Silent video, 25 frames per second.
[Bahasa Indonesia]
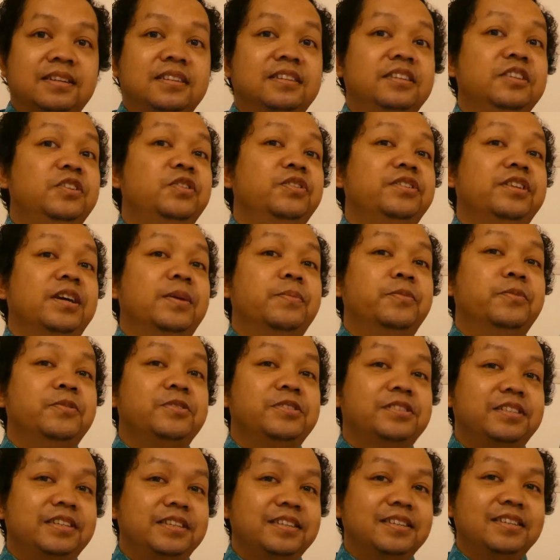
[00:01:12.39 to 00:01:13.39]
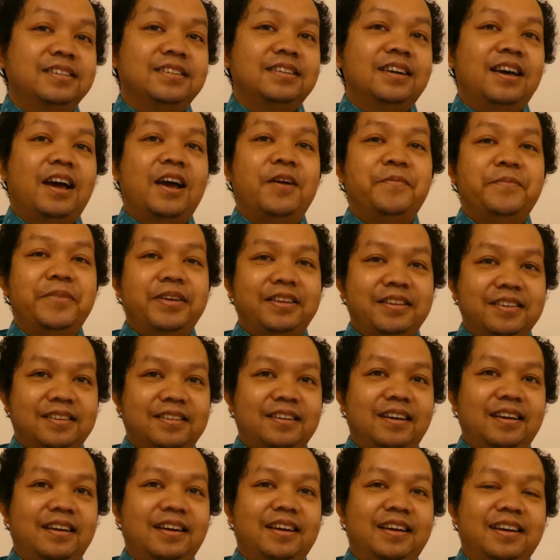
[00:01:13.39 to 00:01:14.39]
di dunia musik
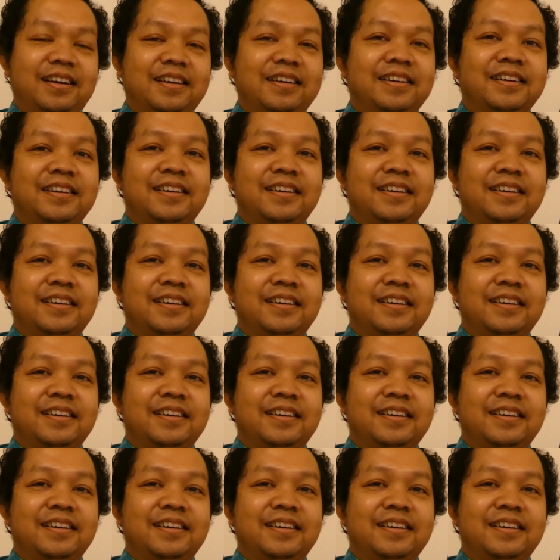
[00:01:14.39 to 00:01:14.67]
Amerika